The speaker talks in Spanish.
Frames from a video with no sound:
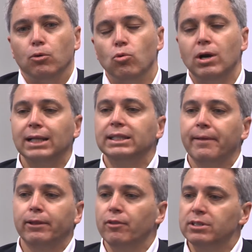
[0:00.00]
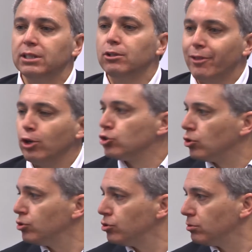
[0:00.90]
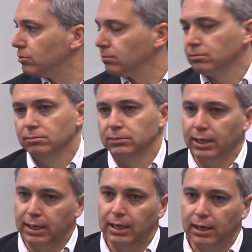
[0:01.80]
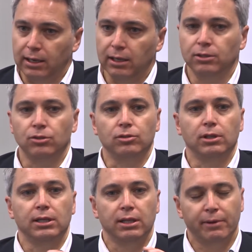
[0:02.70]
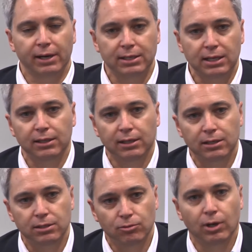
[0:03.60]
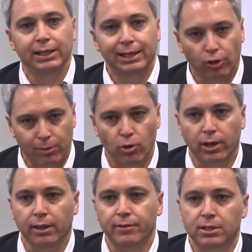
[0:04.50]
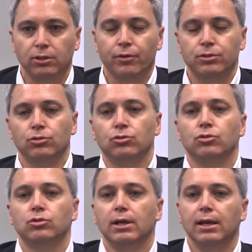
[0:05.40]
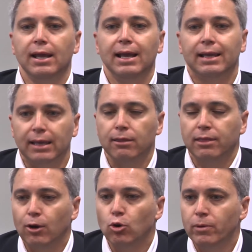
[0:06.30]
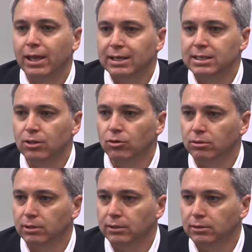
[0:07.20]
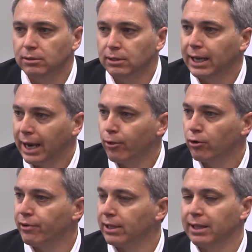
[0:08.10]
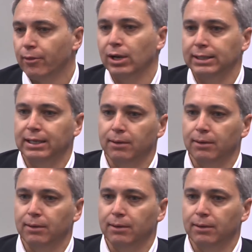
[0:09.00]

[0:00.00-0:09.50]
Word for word: un candidato distinto de los dos, de Hillary Clinton y de Bernie Sanders, un candidato demócrata distinto de estos dos, quizá hubiera sido eh, ganador frente a Donald